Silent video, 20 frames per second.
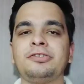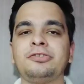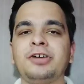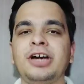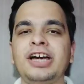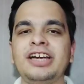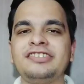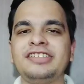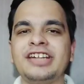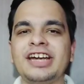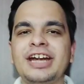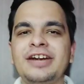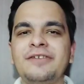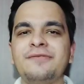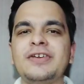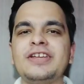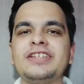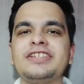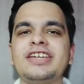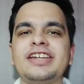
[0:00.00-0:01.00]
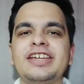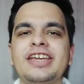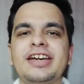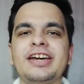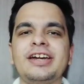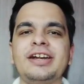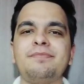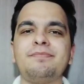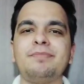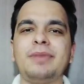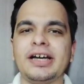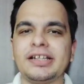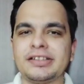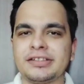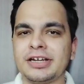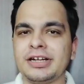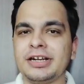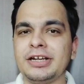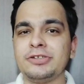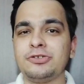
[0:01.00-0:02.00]
सो का सेकंड फीचर की अगर हम
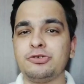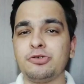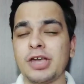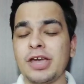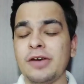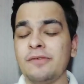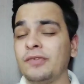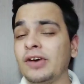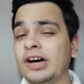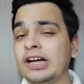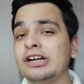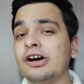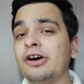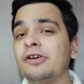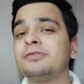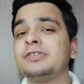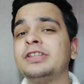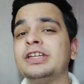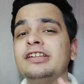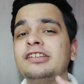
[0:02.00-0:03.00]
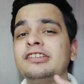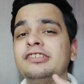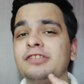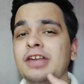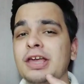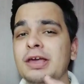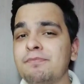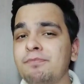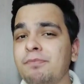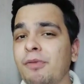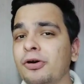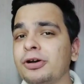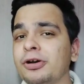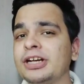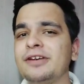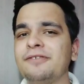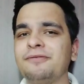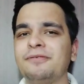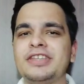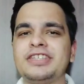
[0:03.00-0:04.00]
बात करें जो कि वन ऑफ दीज
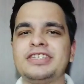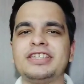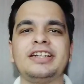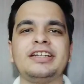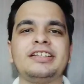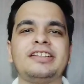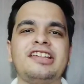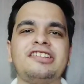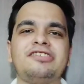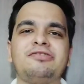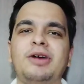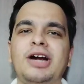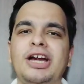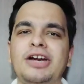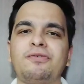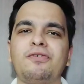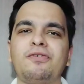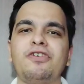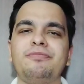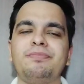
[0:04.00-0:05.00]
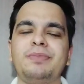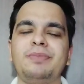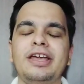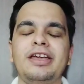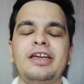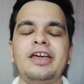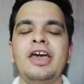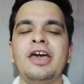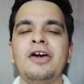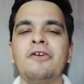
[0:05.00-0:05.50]
इंपॉर्टेंट फीचर रहता है स्मार्टफोन पे